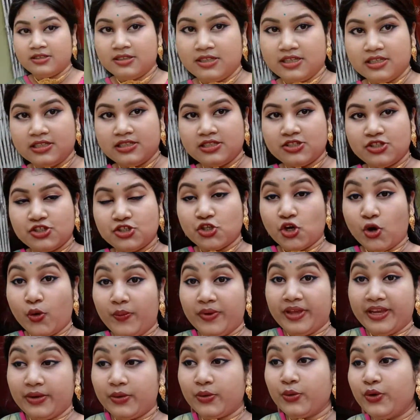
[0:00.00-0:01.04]
জাস্ট সবে
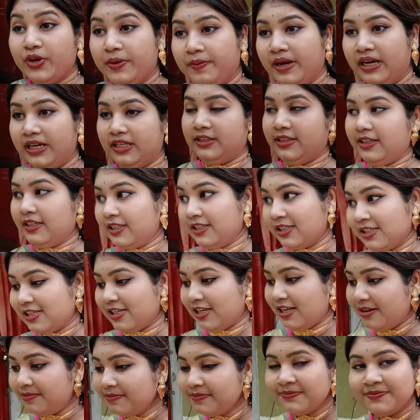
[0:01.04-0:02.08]
এক্ষুনি বাড়িতে
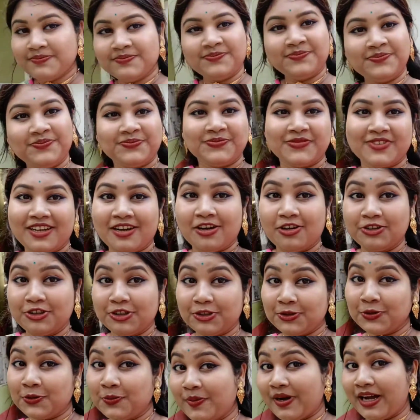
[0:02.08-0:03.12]
আসলাম খাওয়া
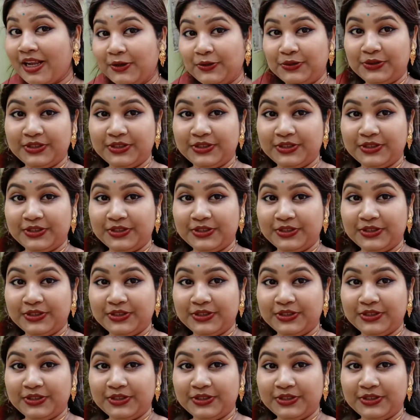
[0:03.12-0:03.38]
দাওয়া খুব ভালো